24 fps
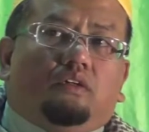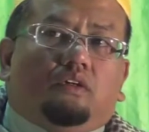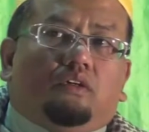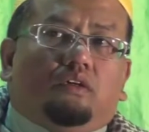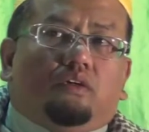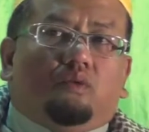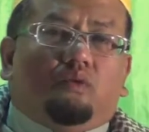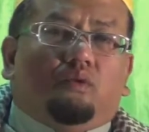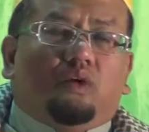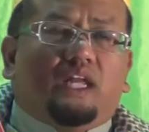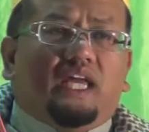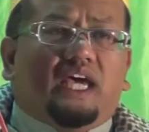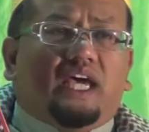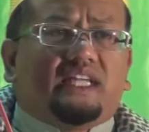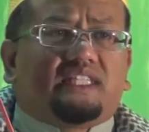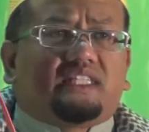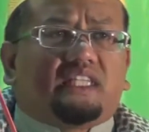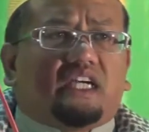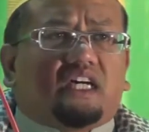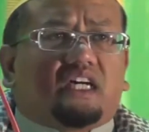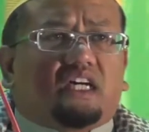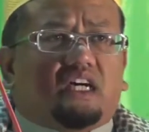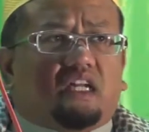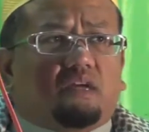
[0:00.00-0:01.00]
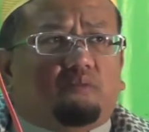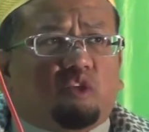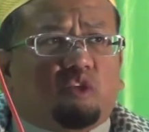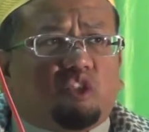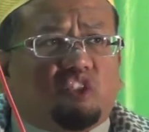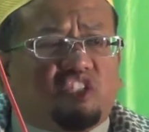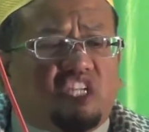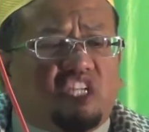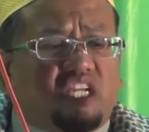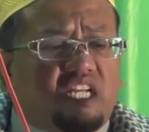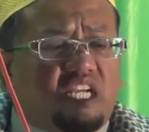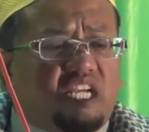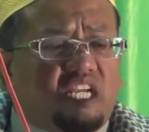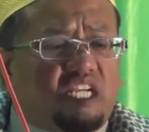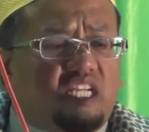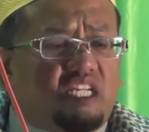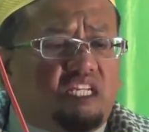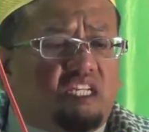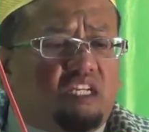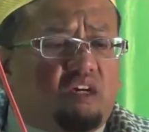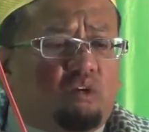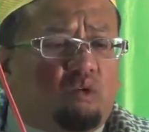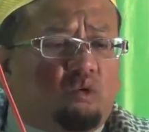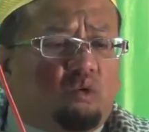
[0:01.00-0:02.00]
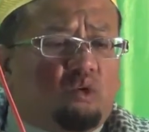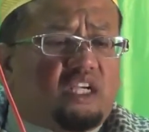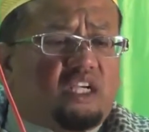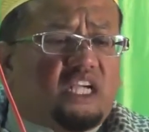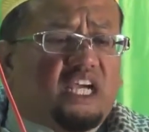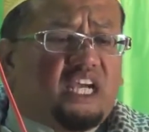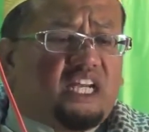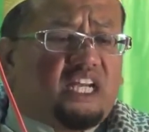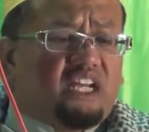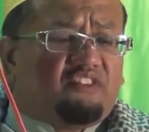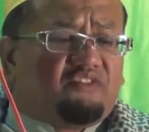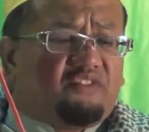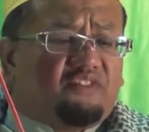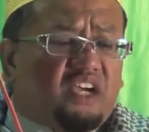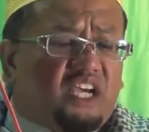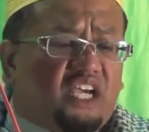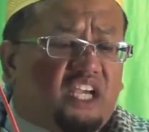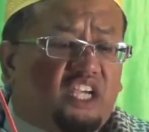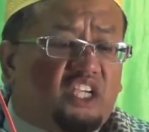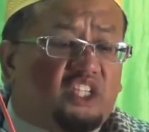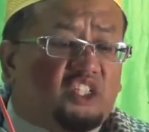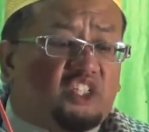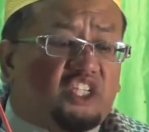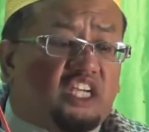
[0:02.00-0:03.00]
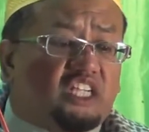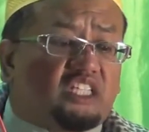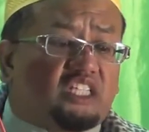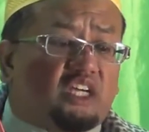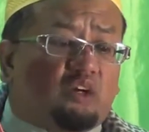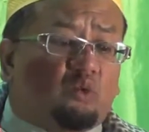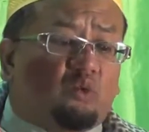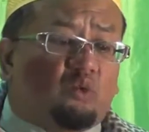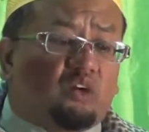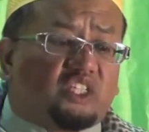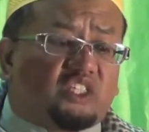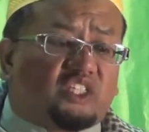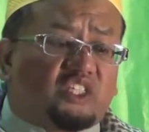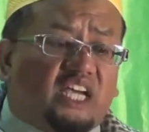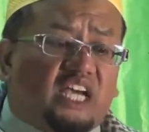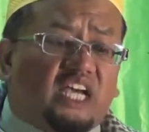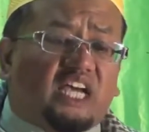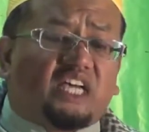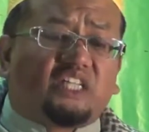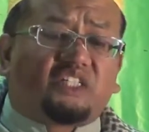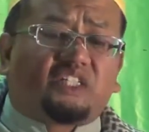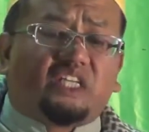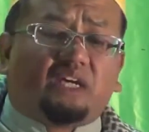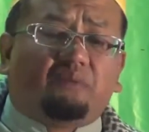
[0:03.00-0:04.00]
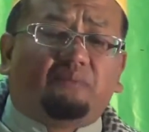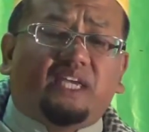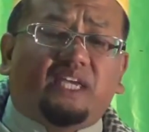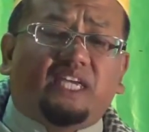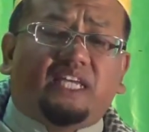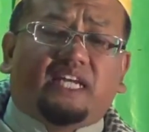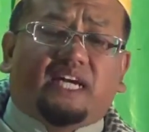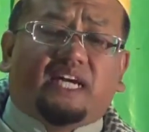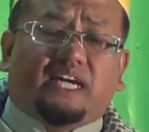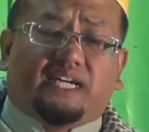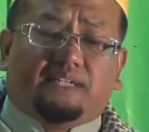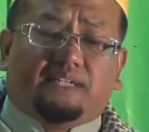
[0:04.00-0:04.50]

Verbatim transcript: ولا تقربوا الزنا إنه كان فاحشة وساء سبيلا